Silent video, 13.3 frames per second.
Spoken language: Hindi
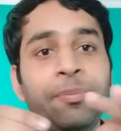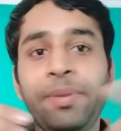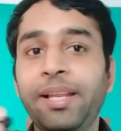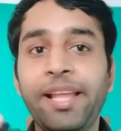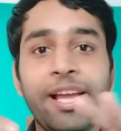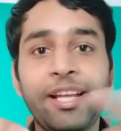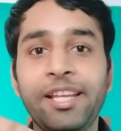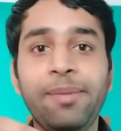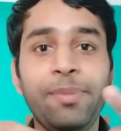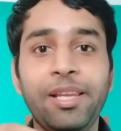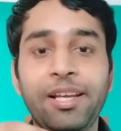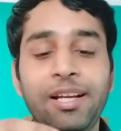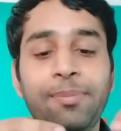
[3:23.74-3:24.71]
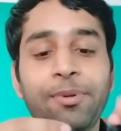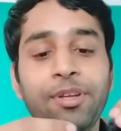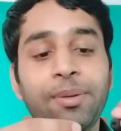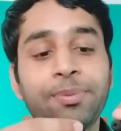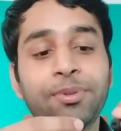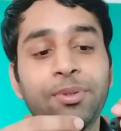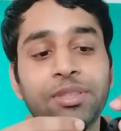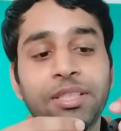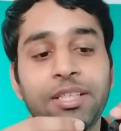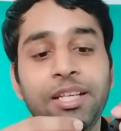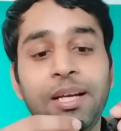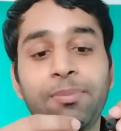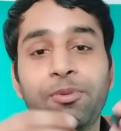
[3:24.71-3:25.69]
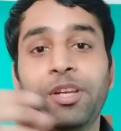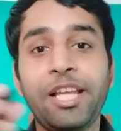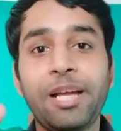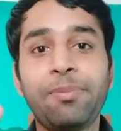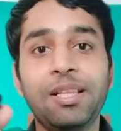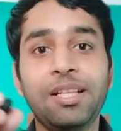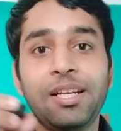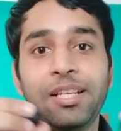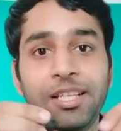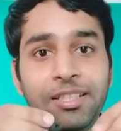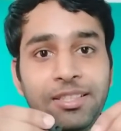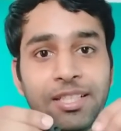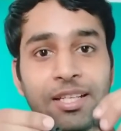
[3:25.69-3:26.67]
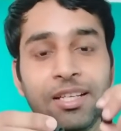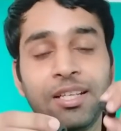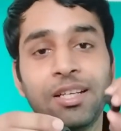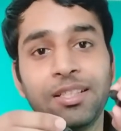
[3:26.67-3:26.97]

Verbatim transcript: इनमें लैग नहीं मिलेगा आपके आप सोचे कि आपको लैग मिल जाए नहीं जाए